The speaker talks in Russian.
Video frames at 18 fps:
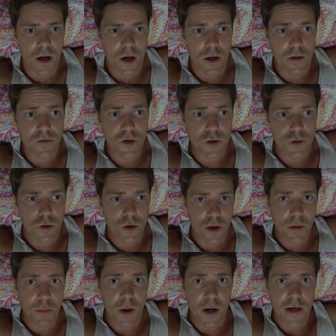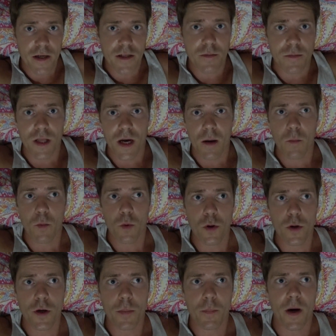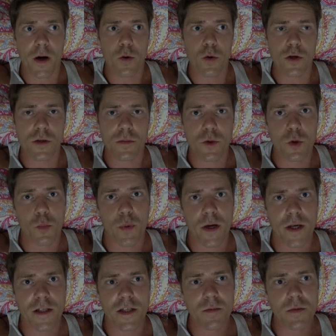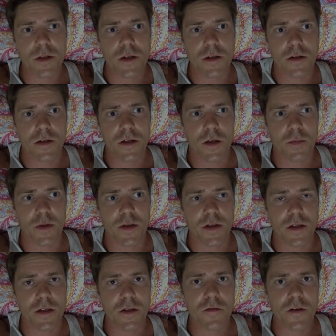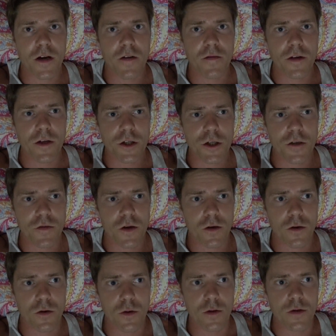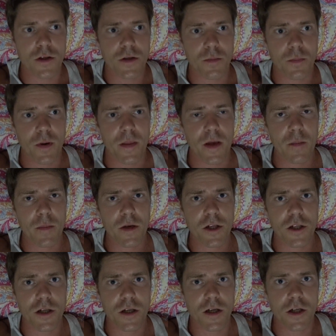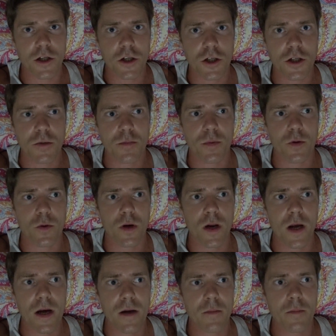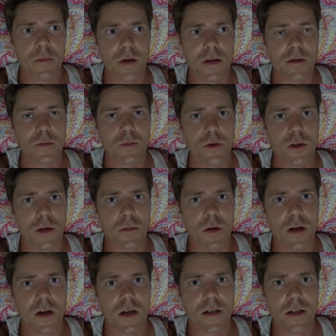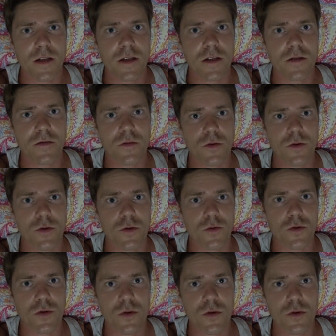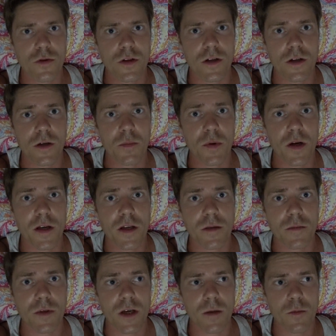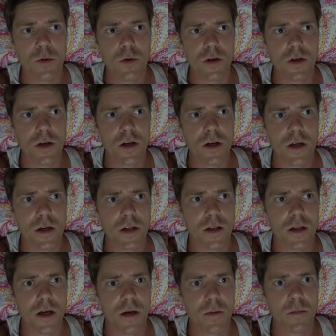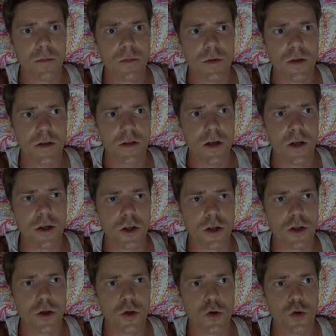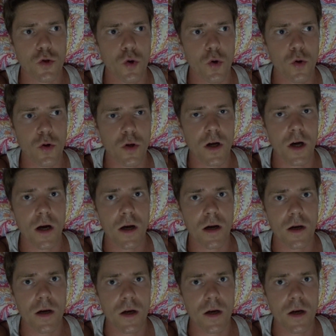И все, и поедем домой, походим, ну, поедим где-нибудь здесь, посидим в кафешке в какой-нибудь, по набережной, конечно же, погуляем, посмотрим, как здесь все это устроено, и поедем домой, ехать нам достаточно долго.